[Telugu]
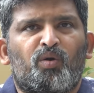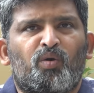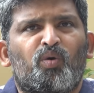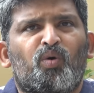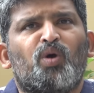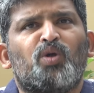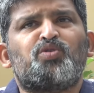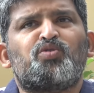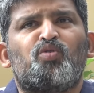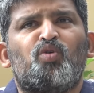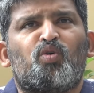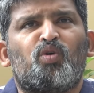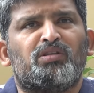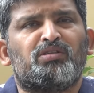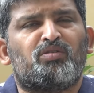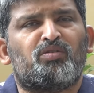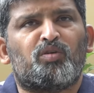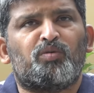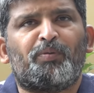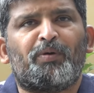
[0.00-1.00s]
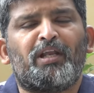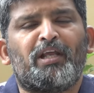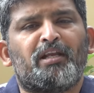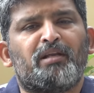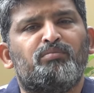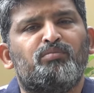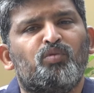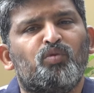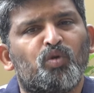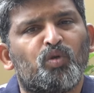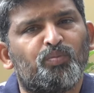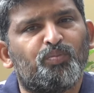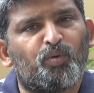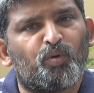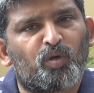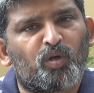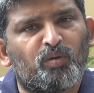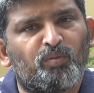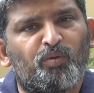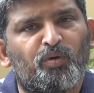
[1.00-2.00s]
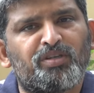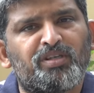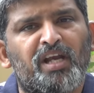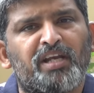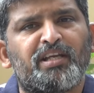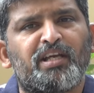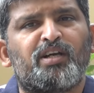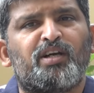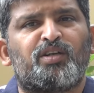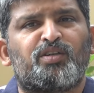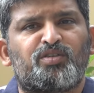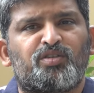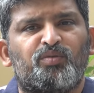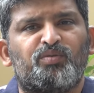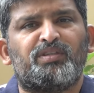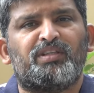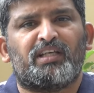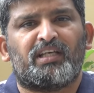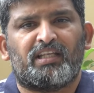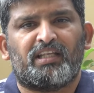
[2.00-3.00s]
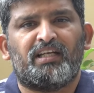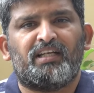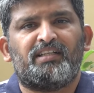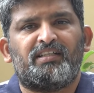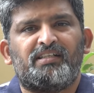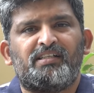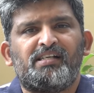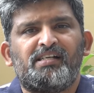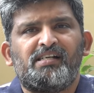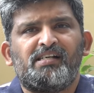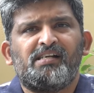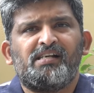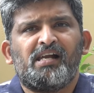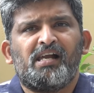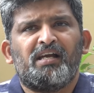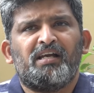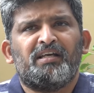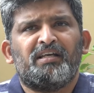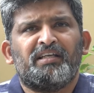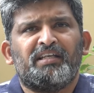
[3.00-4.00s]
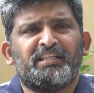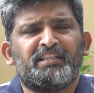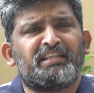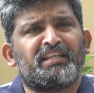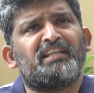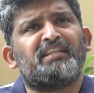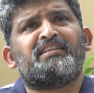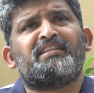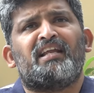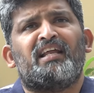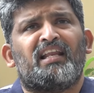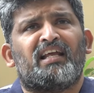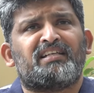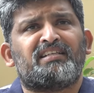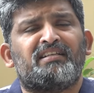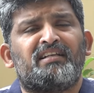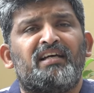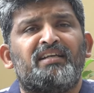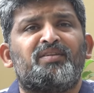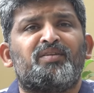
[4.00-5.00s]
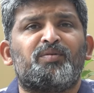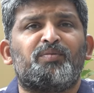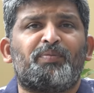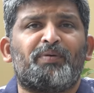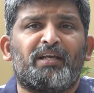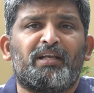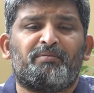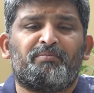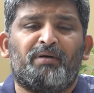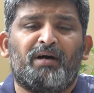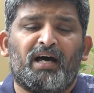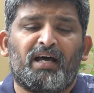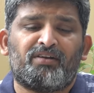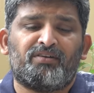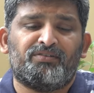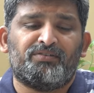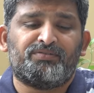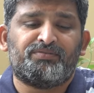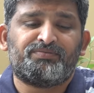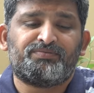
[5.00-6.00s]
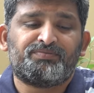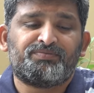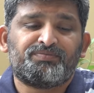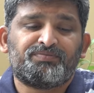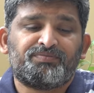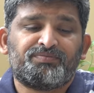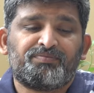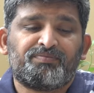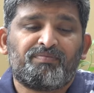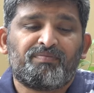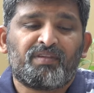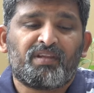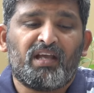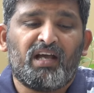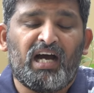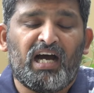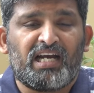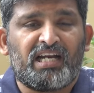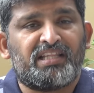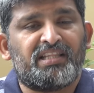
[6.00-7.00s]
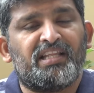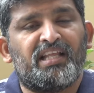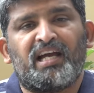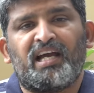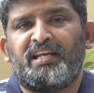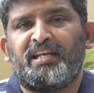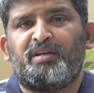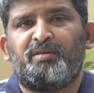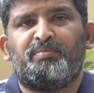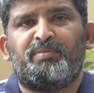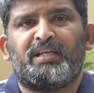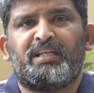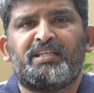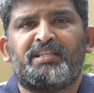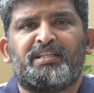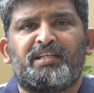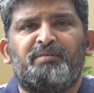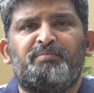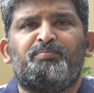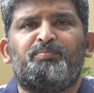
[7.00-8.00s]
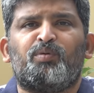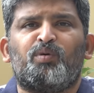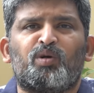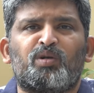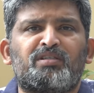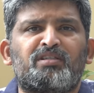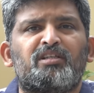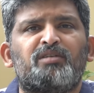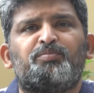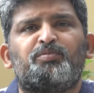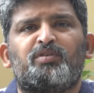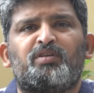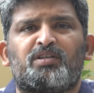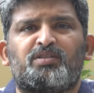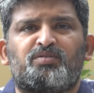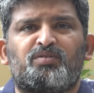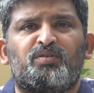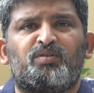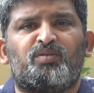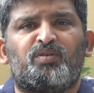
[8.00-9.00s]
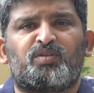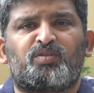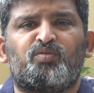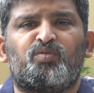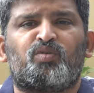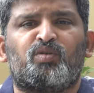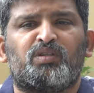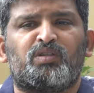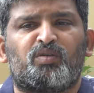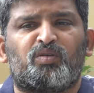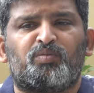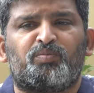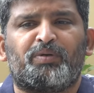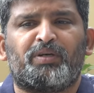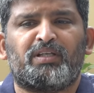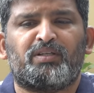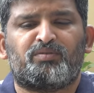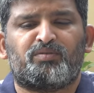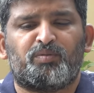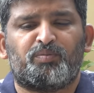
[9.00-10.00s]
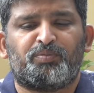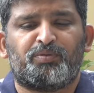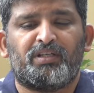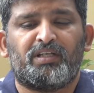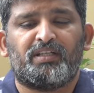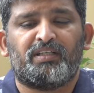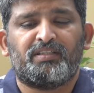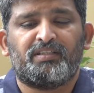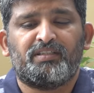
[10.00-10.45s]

రోజుకు కొంత రూపాయలైన మూడు పూట్లు భోజనానికి ఖర్చు అవుద్ది కదా ఇతరత్ర లక్షలాది రూపాయల భారం ఆనందంగా నేను భరించిన భోజనపు ఖర్చుల కోసం కొంత రూపాయలు చొప్పున